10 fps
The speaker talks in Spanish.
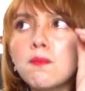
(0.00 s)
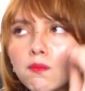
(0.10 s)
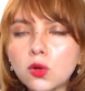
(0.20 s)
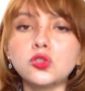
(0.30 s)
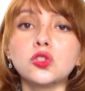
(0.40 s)

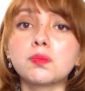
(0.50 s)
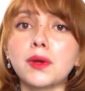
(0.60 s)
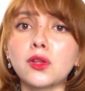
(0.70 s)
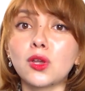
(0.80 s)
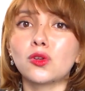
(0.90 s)
muchos
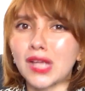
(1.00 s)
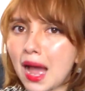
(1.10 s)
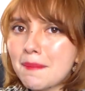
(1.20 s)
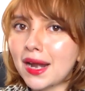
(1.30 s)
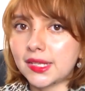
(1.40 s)
periódicos
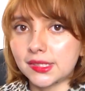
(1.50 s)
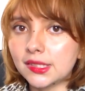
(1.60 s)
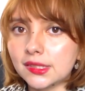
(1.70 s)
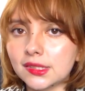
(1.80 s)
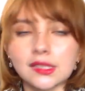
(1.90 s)

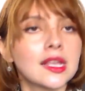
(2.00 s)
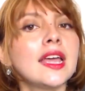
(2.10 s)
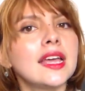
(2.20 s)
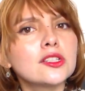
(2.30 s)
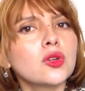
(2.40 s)
amarillistas.
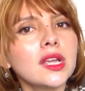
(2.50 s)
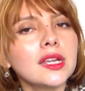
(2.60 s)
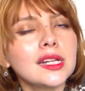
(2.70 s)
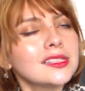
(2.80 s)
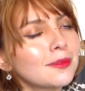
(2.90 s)
¿Esto qué
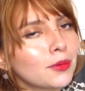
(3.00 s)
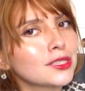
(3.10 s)
quiere decir?